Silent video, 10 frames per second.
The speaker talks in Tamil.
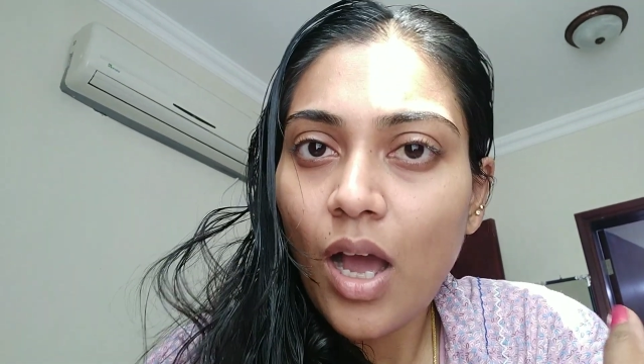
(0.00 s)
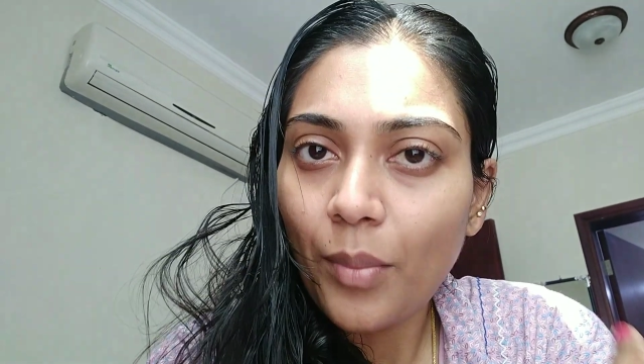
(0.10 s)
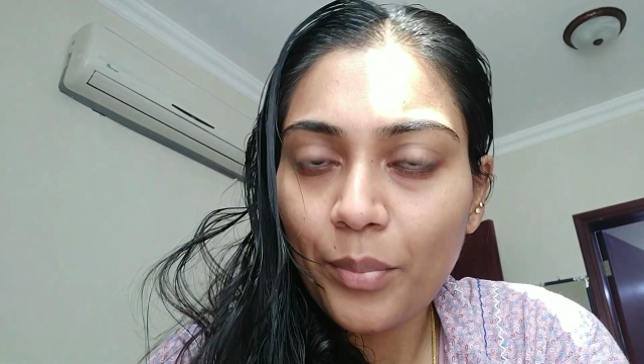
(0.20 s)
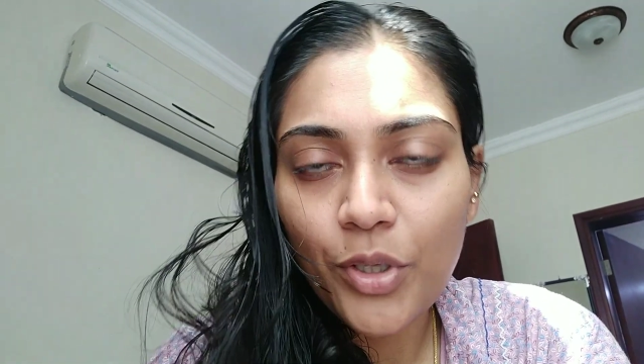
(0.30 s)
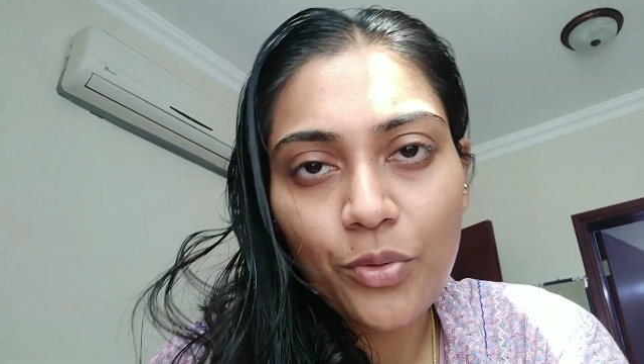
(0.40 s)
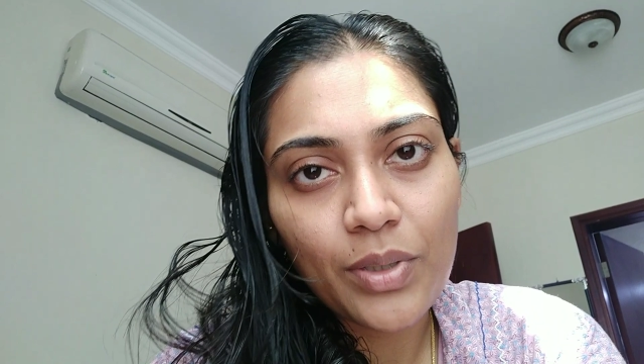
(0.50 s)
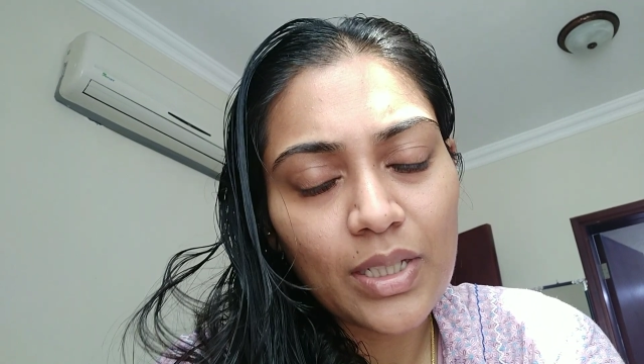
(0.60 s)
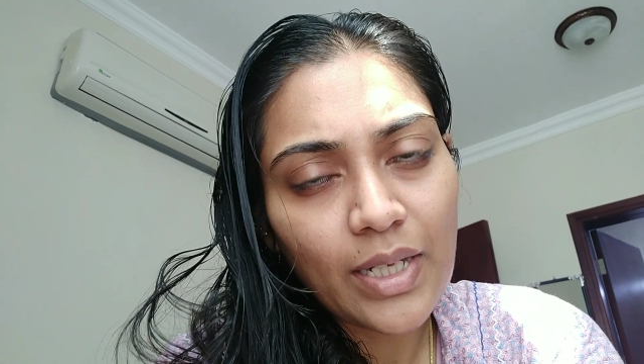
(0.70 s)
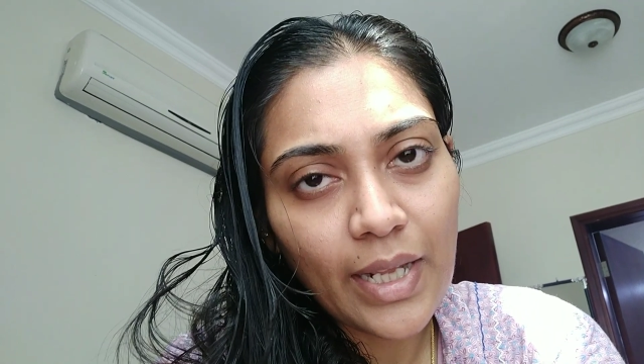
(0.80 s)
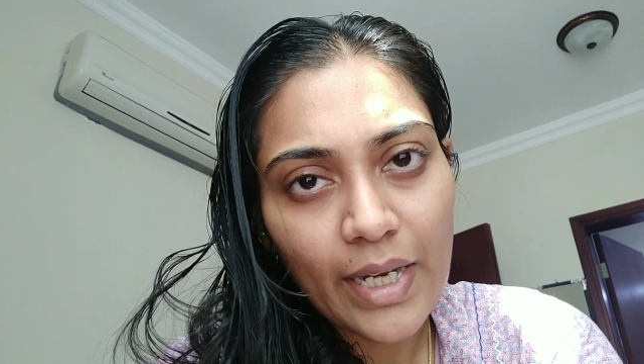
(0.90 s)
அப்பையும்
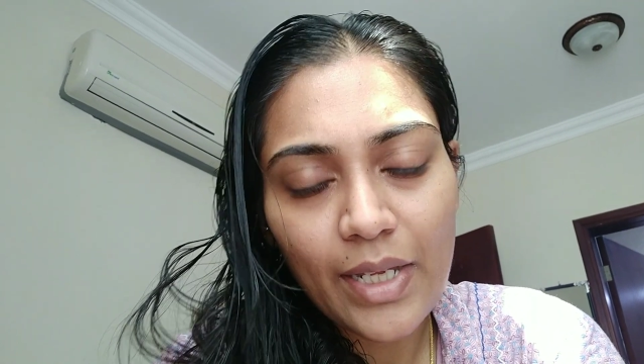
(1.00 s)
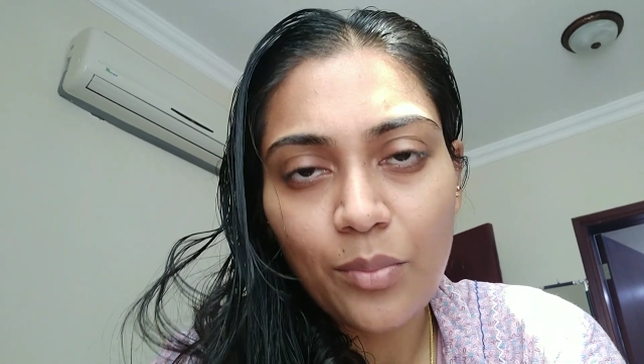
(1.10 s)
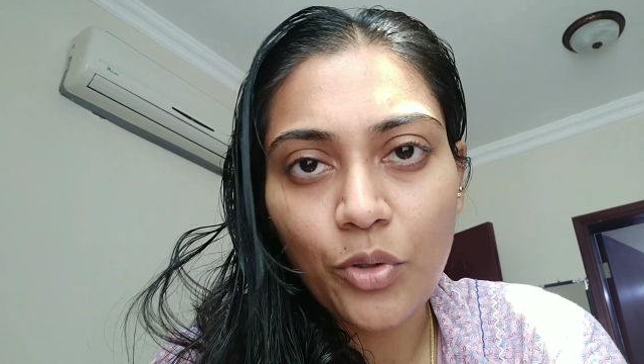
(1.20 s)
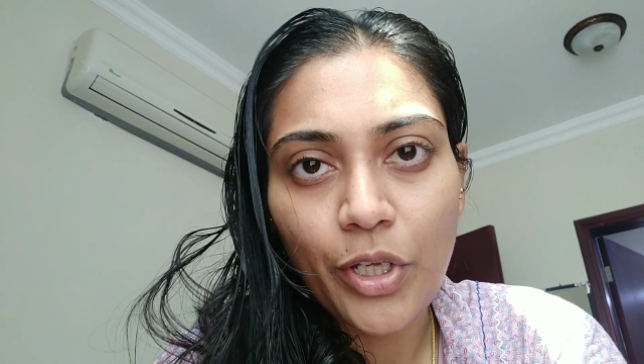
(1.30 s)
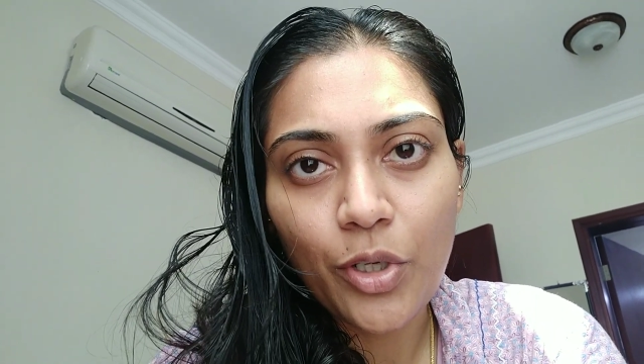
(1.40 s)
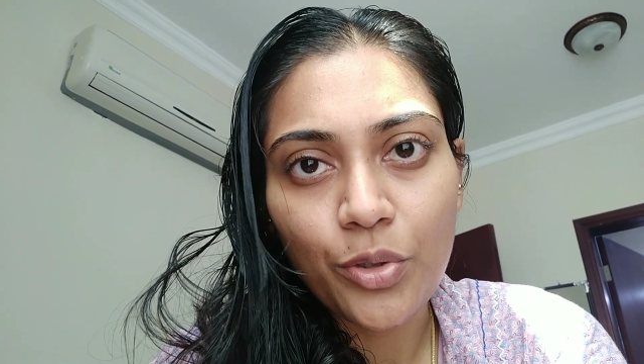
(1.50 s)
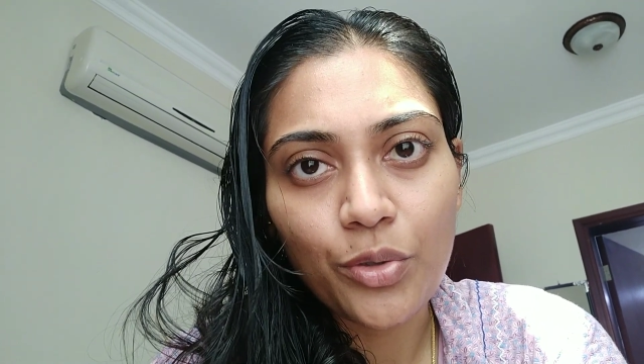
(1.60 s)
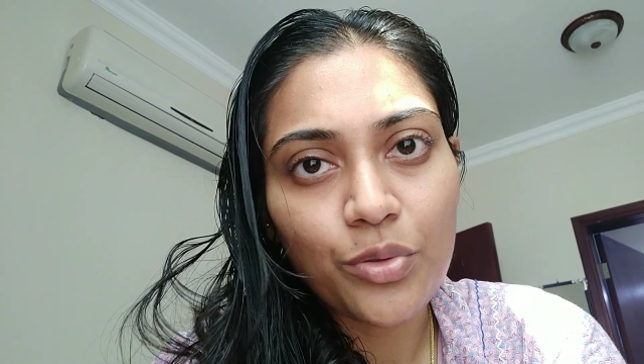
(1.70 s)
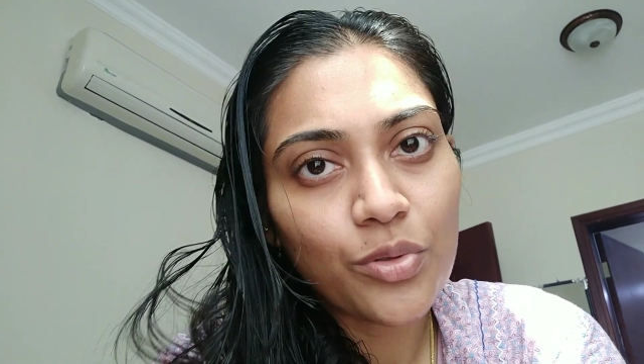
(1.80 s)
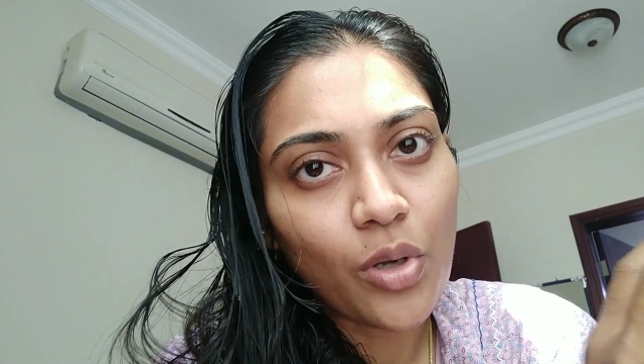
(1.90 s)
வந்து நிறைய
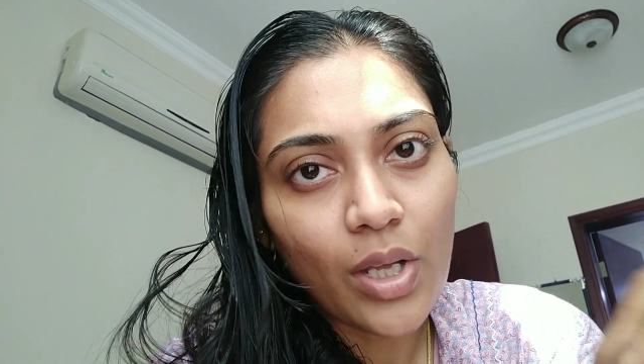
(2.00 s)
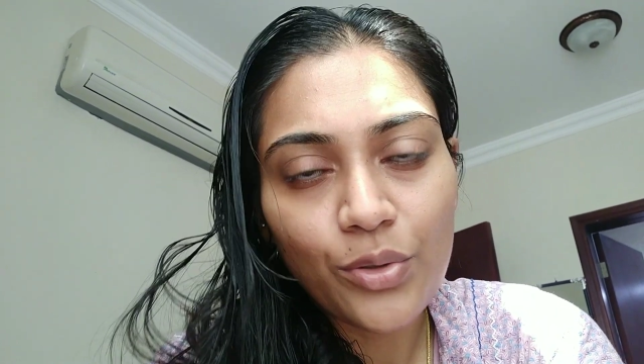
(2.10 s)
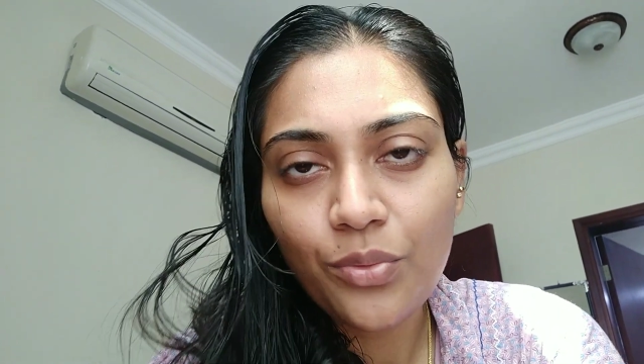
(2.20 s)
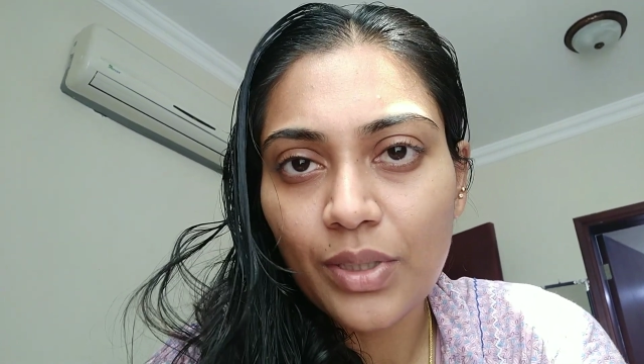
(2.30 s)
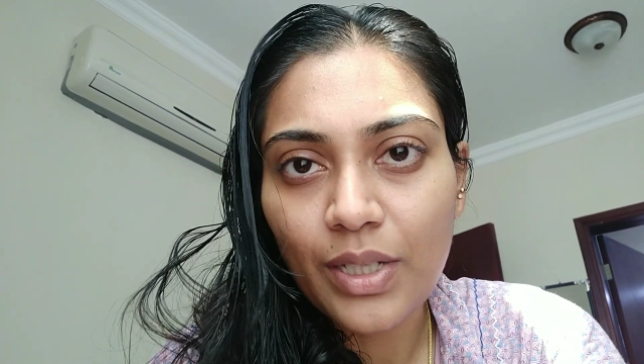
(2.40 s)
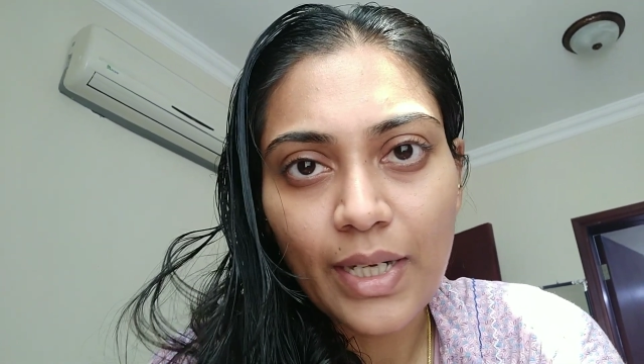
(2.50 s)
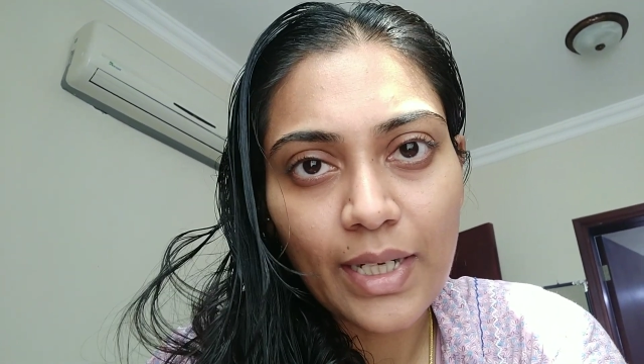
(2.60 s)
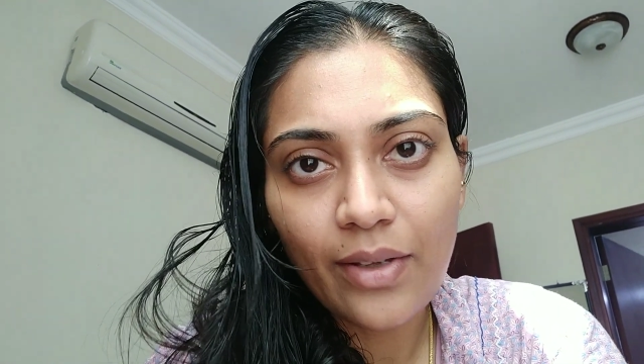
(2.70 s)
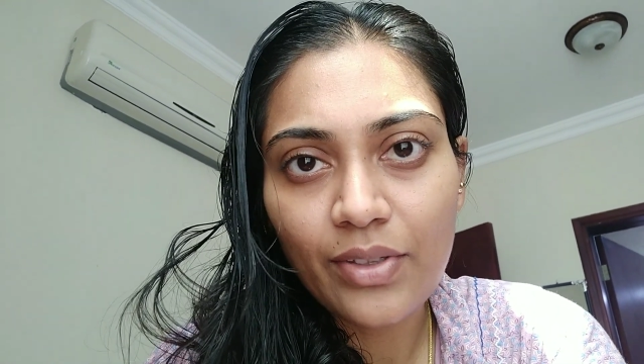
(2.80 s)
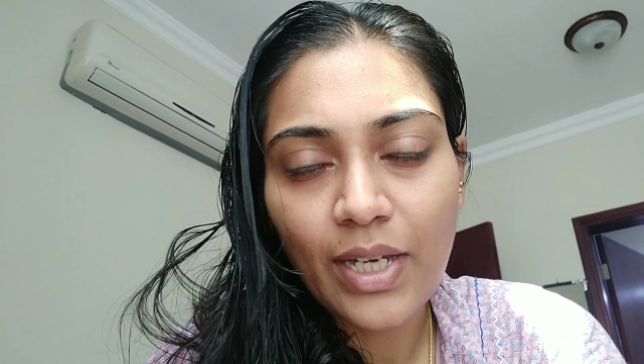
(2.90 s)
முடிக்கட்டும் ஸோ அதுவும் வந்து
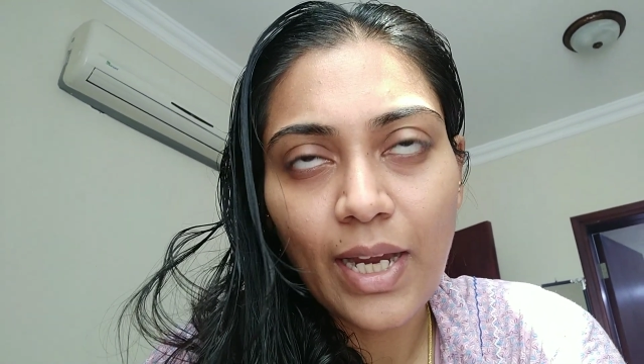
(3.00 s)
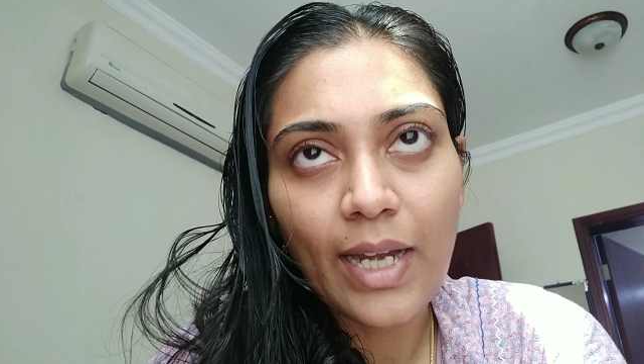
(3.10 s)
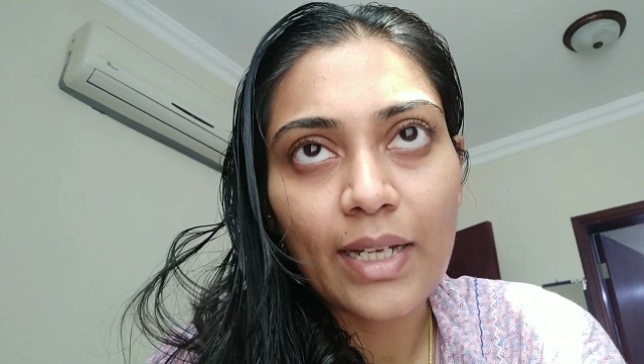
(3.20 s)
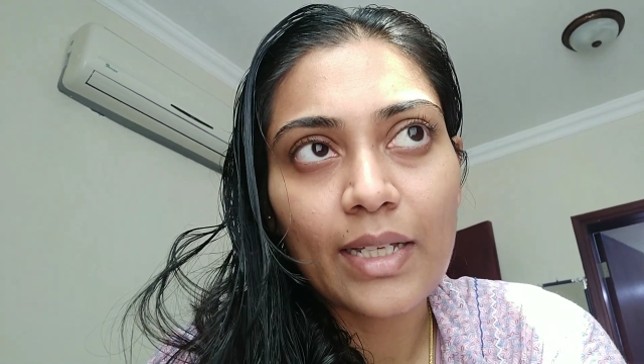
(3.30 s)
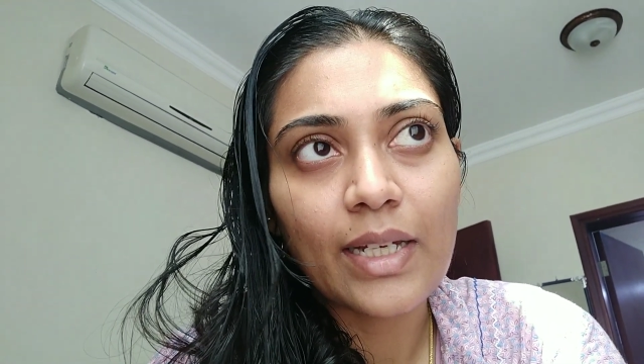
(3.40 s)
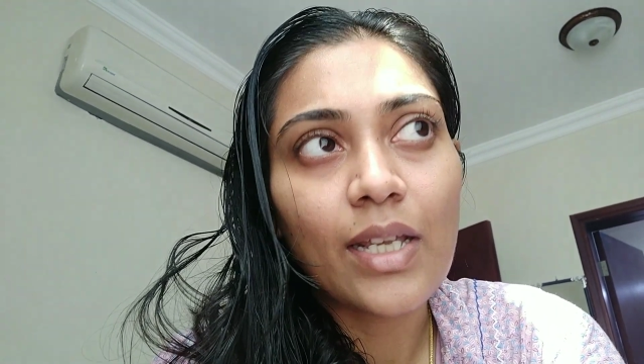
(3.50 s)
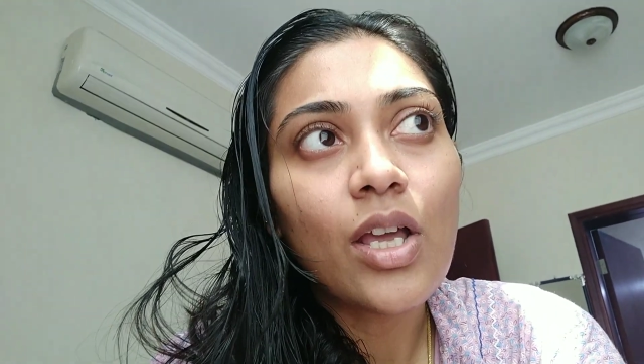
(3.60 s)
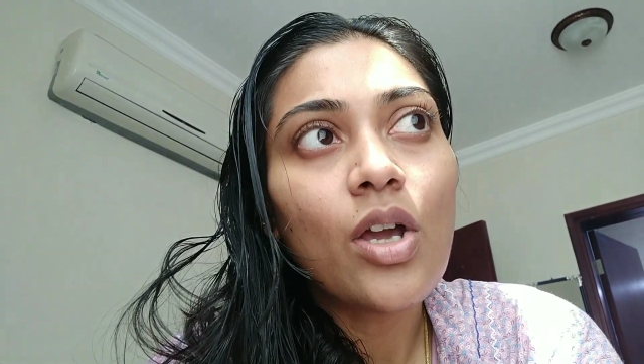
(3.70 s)
ரெண்டாவது கேட்டகரி